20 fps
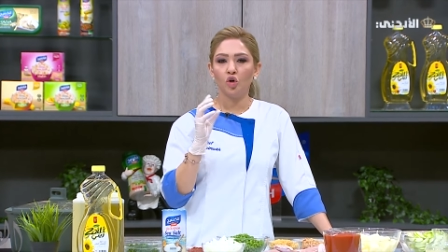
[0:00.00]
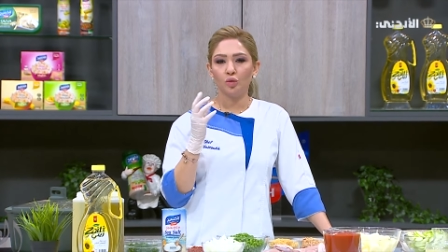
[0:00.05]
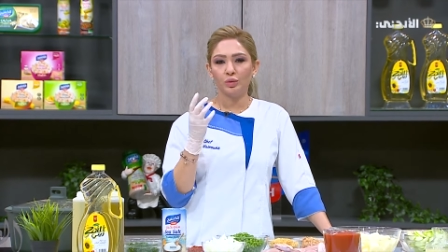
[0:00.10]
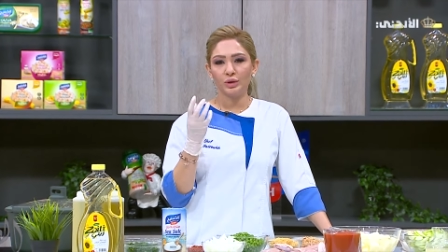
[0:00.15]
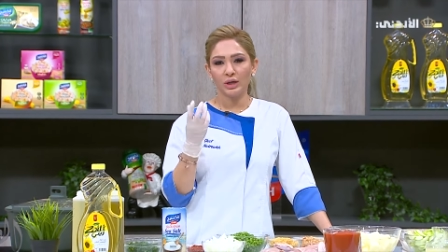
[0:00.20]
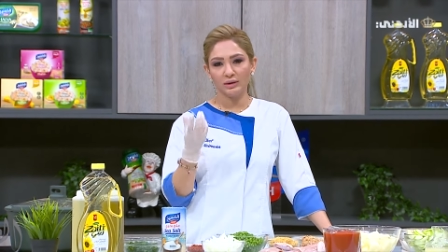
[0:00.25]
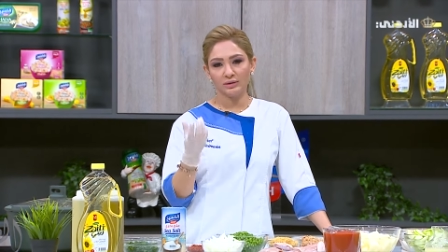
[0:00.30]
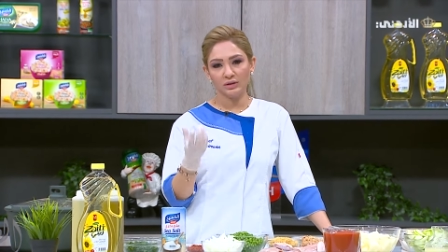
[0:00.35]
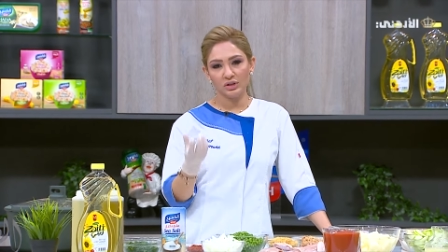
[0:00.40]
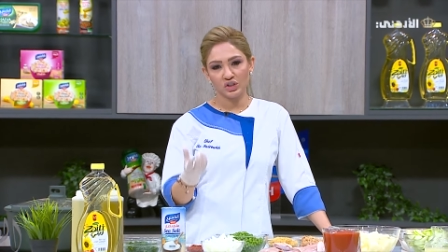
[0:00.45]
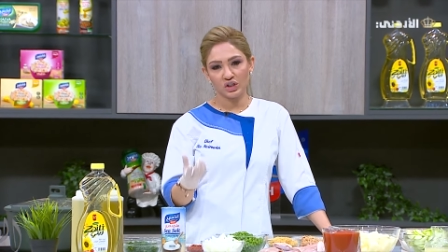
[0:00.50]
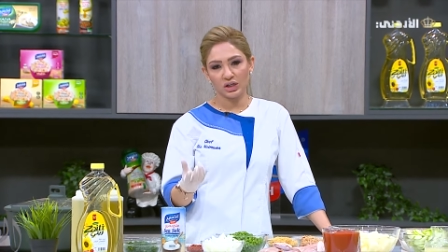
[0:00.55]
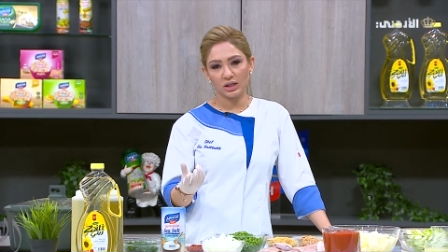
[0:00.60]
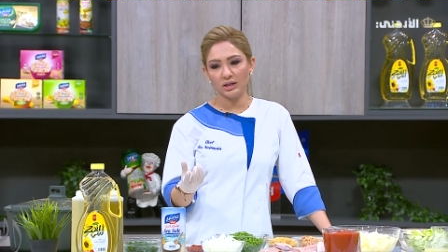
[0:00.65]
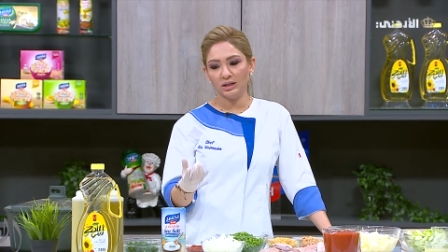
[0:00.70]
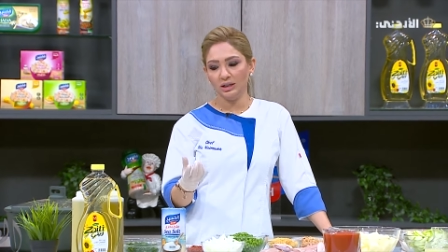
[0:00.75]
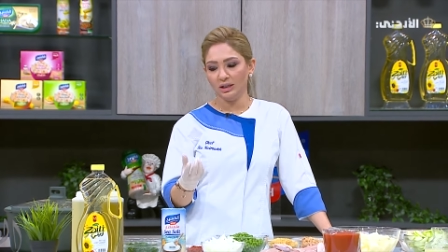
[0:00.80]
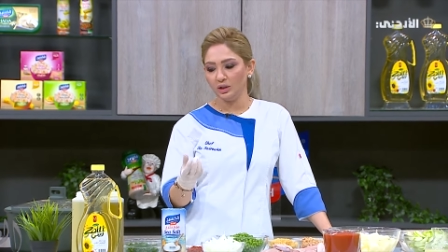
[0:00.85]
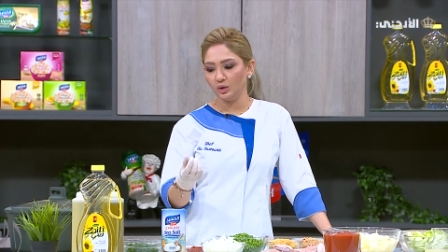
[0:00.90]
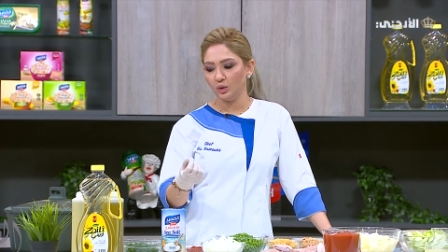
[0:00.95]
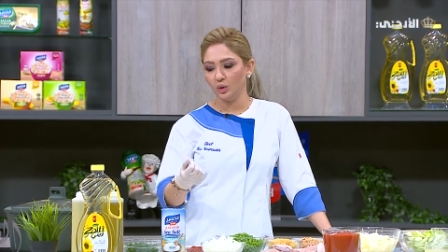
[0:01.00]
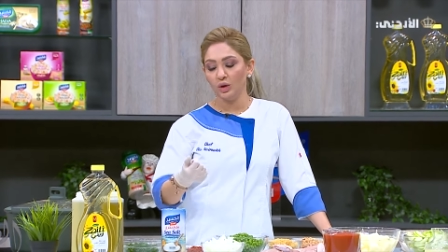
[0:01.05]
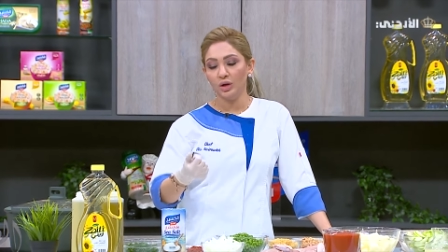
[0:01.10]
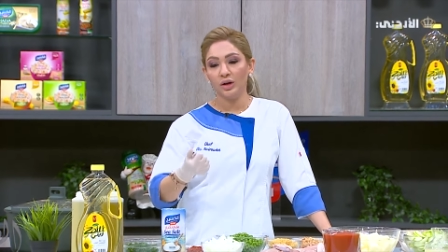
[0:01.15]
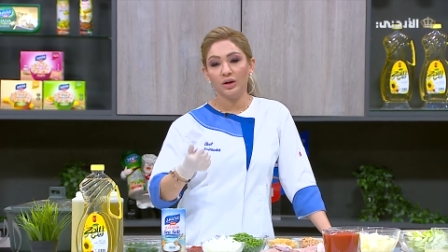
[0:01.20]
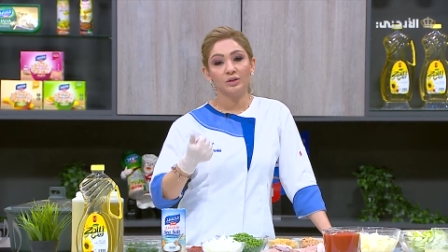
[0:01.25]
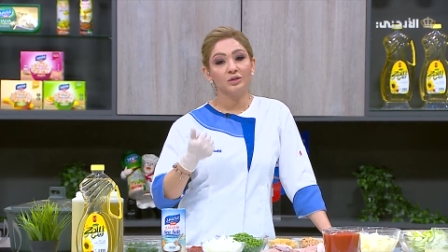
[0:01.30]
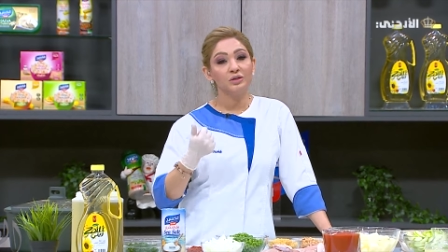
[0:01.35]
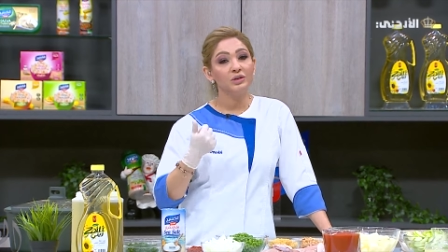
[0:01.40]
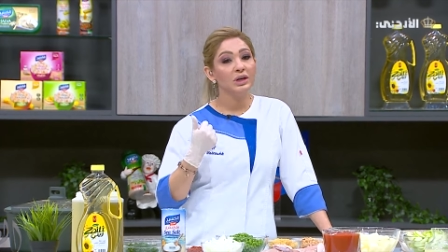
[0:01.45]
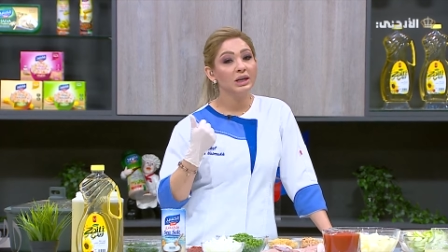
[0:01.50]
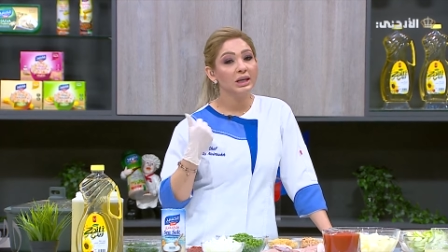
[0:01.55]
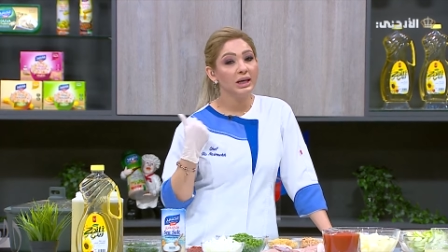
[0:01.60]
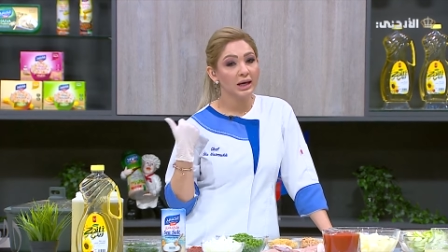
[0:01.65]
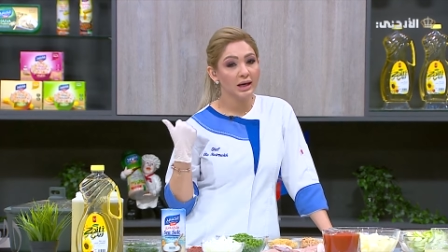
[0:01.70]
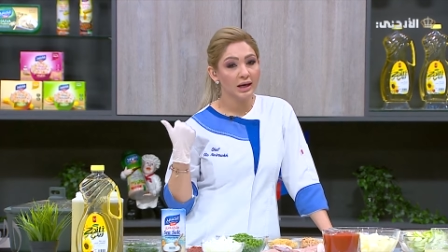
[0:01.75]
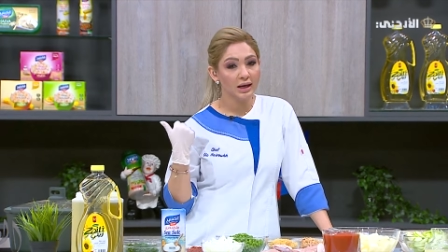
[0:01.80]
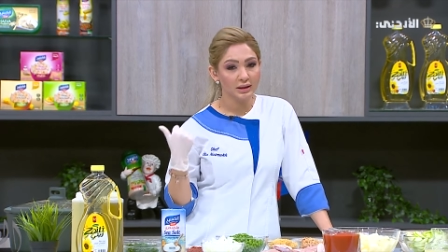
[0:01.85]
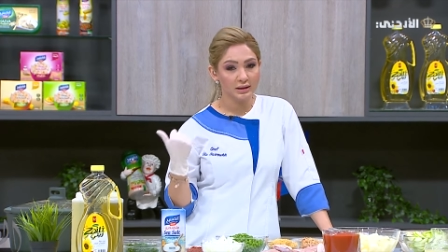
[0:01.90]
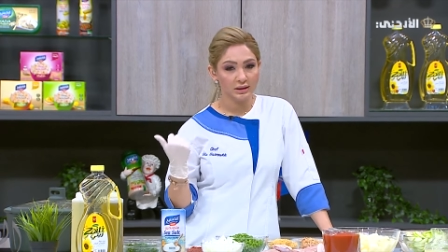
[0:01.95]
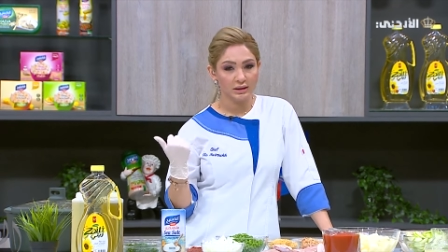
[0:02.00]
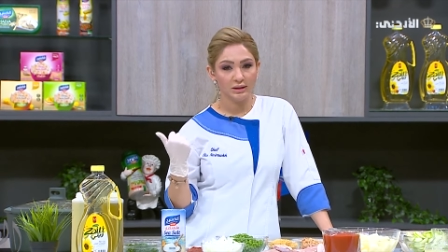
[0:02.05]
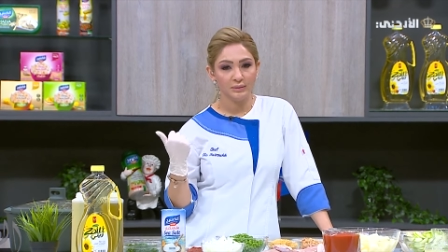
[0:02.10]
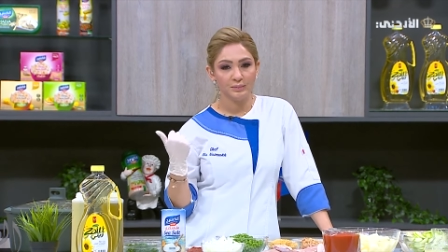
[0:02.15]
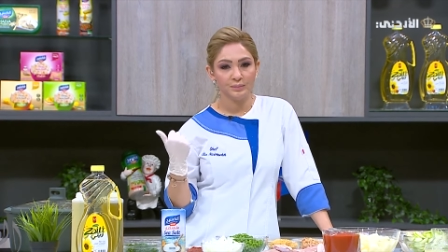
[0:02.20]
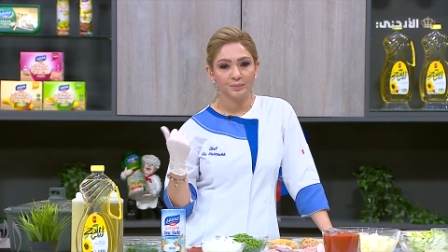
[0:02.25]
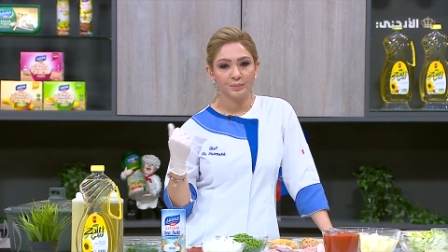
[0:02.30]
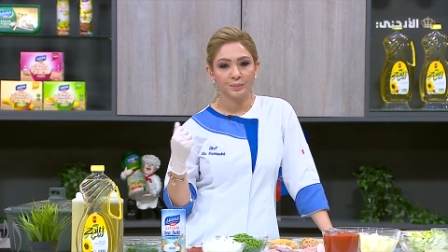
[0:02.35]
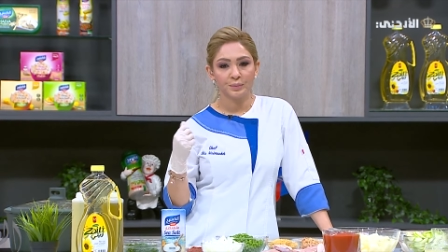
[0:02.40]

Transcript: وبيعطيه شكل حلو في اليخاني